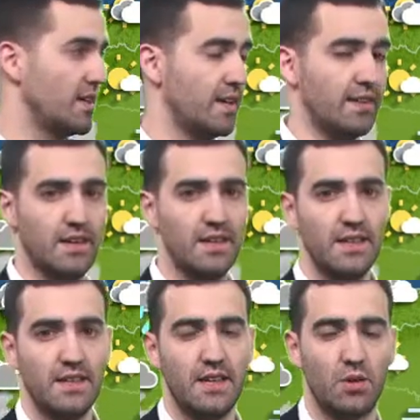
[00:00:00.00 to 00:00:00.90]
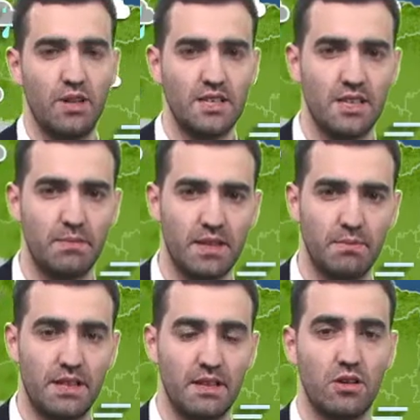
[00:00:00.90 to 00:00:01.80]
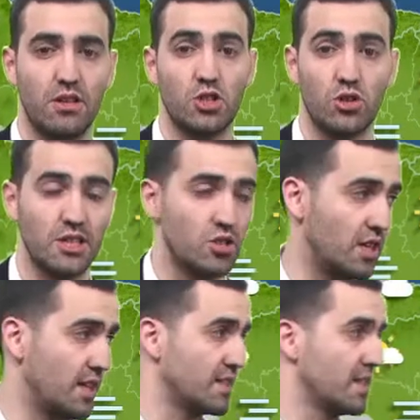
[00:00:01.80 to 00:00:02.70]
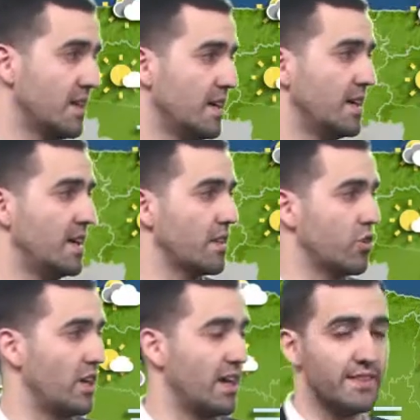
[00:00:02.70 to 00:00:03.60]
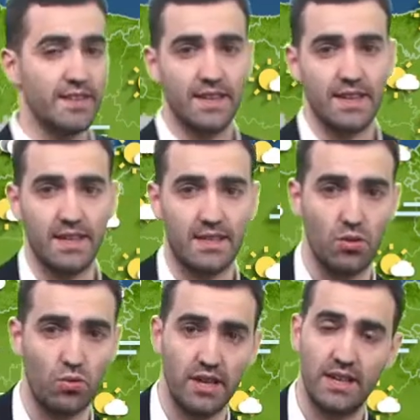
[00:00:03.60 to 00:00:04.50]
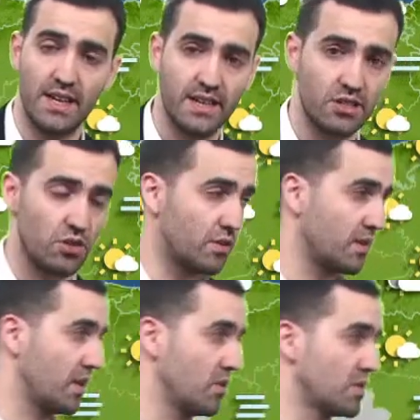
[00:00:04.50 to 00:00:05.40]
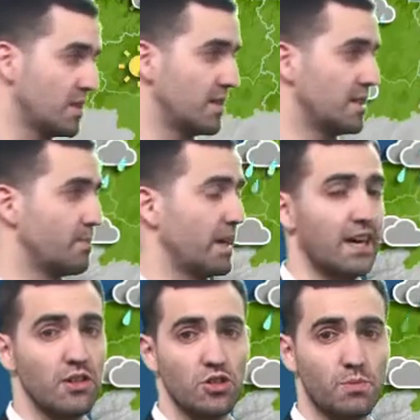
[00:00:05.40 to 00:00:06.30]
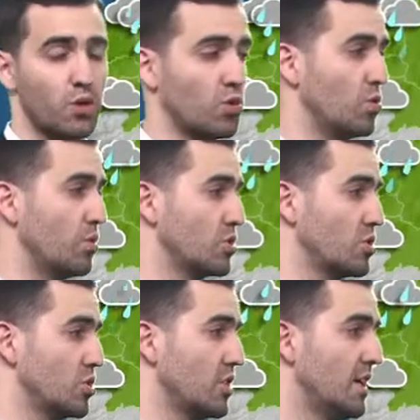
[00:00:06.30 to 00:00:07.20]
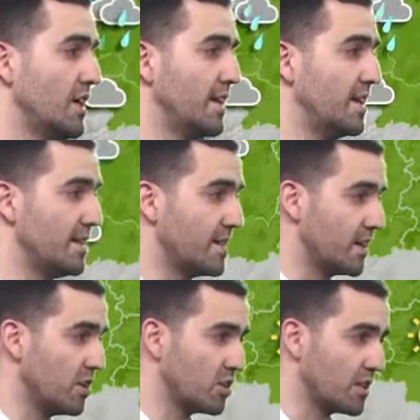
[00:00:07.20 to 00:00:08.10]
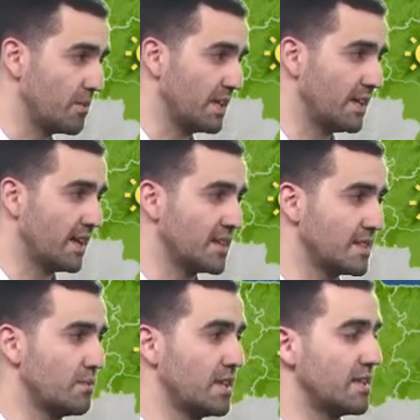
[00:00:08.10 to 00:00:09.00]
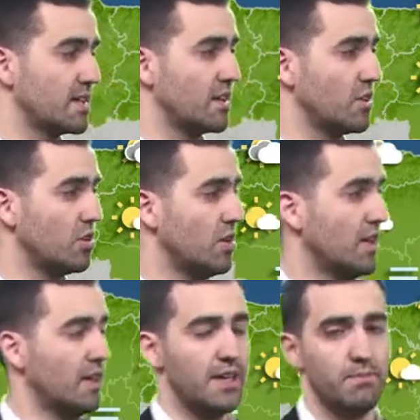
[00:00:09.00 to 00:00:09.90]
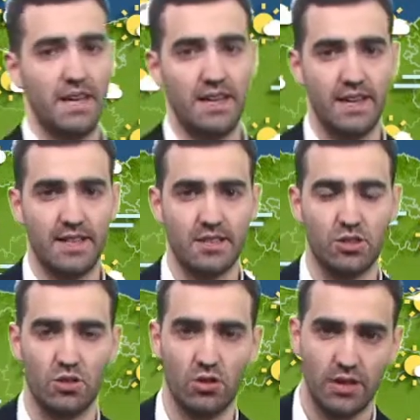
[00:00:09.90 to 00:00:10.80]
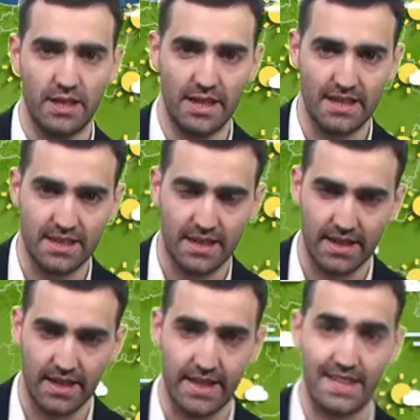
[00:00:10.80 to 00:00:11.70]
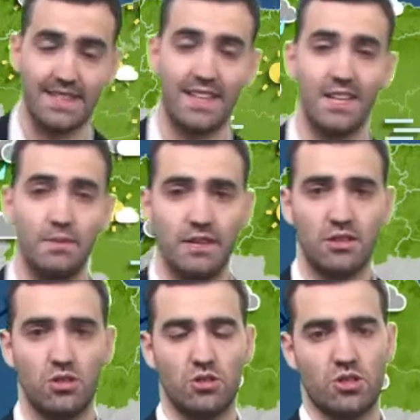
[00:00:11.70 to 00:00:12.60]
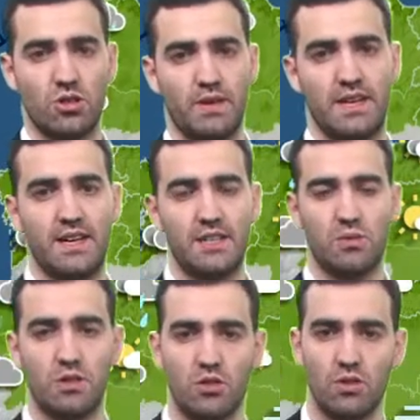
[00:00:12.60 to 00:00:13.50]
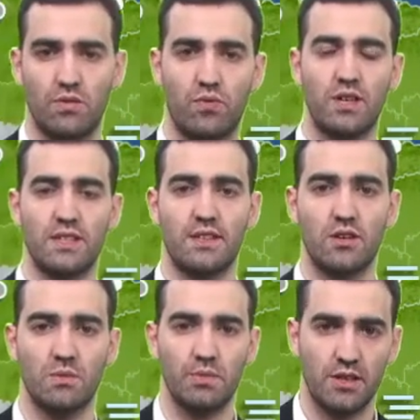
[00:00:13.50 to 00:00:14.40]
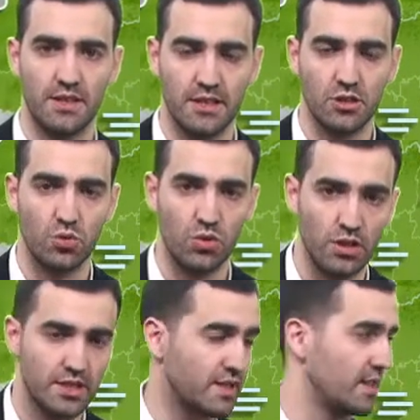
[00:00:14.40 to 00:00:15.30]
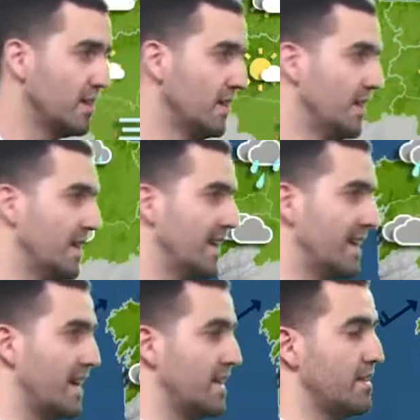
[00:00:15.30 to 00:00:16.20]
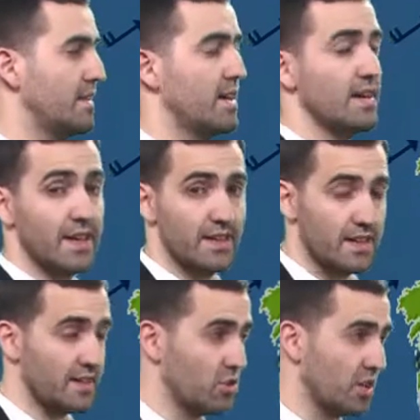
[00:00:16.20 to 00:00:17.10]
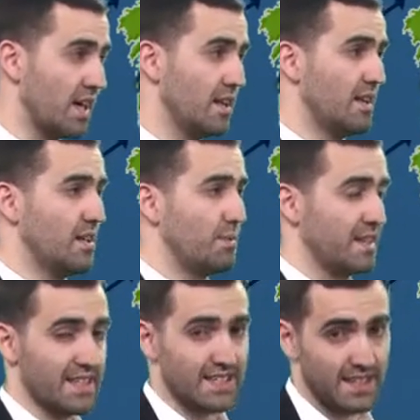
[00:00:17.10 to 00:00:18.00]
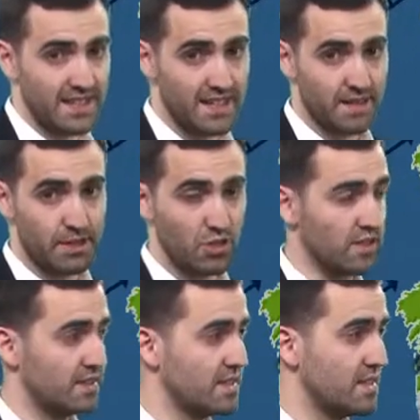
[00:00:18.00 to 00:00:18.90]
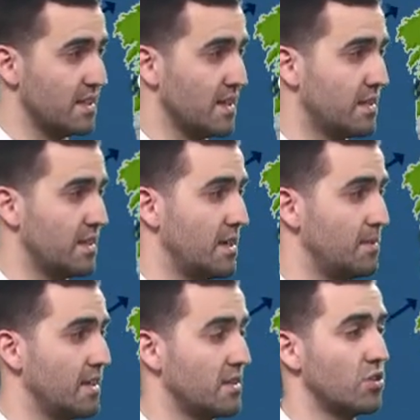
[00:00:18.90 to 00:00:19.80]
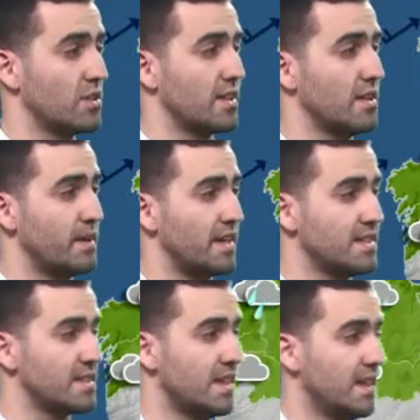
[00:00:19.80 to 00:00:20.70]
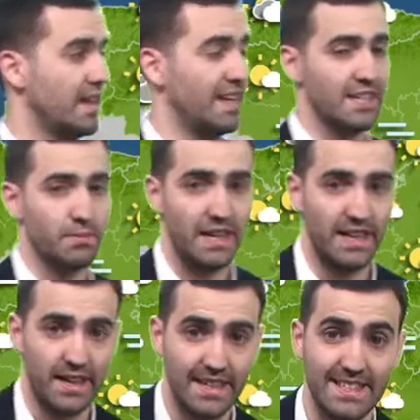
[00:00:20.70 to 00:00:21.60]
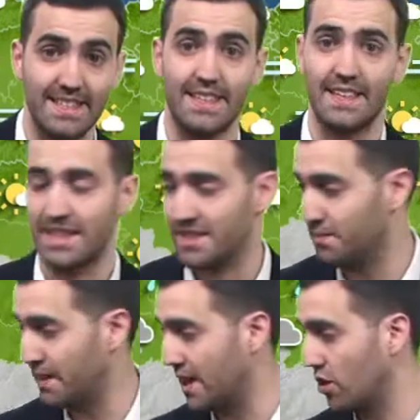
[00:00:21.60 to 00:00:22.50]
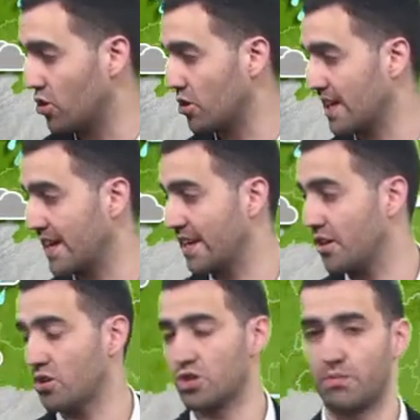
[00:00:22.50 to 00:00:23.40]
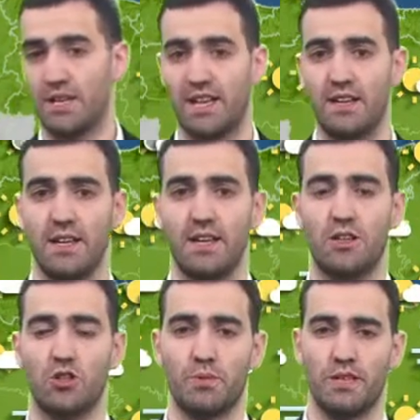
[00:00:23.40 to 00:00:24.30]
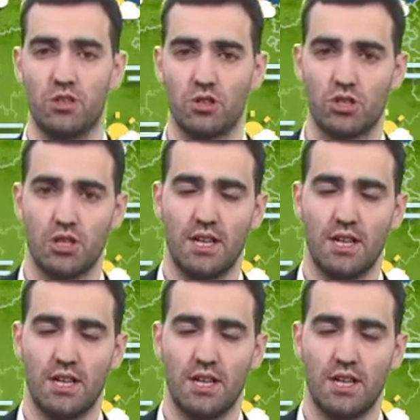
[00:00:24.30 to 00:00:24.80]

Lleida y algunas precipitaciones precipitaciones ocasionales en la zona de Cataluña. En el resto, cielos eh, despejados, poco nubosos, en el interior, también en áreas del Mediterráneo, en Baleares o en las Canarias. El viento soplará sobre todo fuerte de componente suroeste en Galicia, en el litoral, mientras que ya de menor intensidad en la mitad norte del país, en las Baleares y en el archipiélago canario soplarán los vientos